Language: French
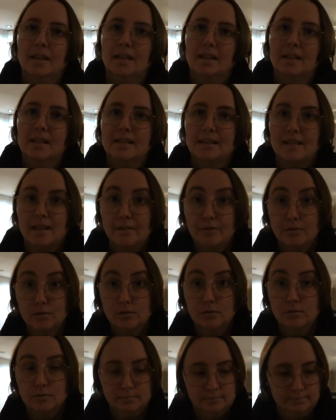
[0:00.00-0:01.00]
Les
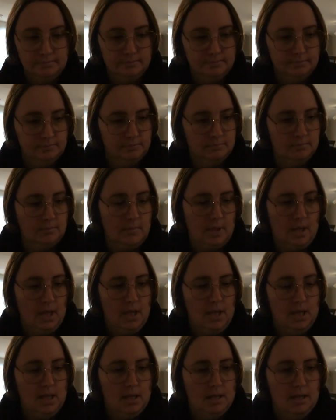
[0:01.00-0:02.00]
savons,
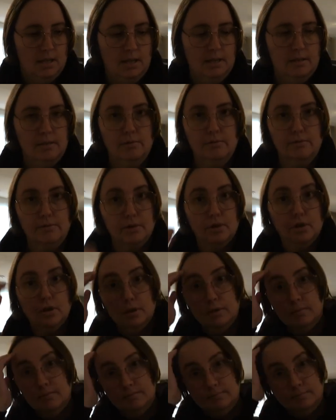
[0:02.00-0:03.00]
les
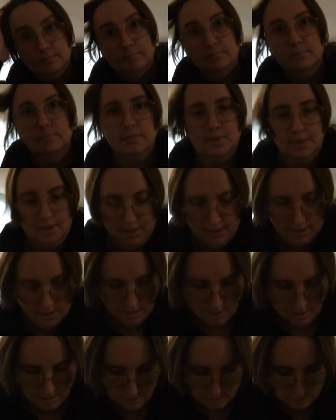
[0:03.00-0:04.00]
enfants
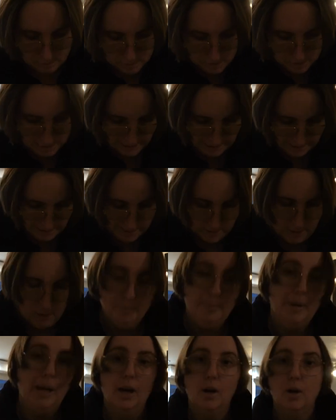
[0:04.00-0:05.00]
sont chez les
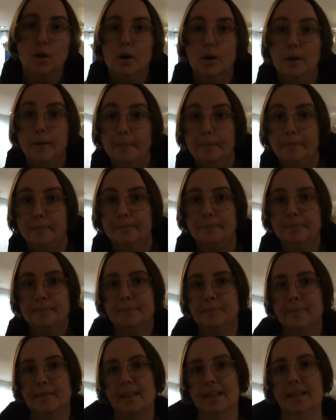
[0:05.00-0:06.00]
grands-parents
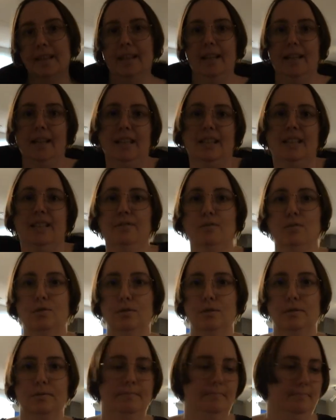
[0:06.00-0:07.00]
qui
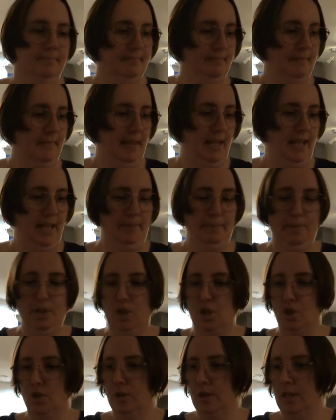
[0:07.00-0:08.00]
vont les
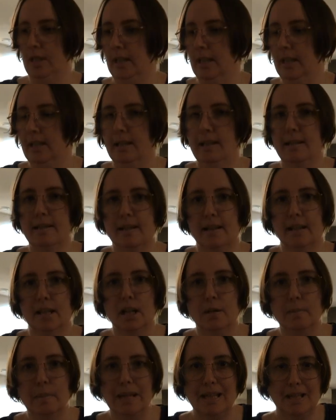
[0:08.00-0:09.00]
bichonner les uns
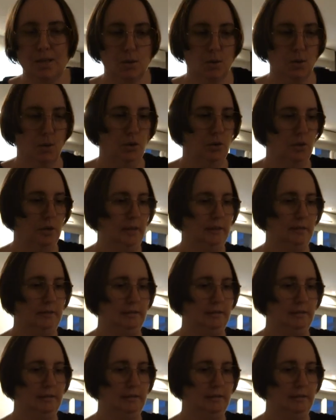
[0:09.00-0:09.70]
comme les autres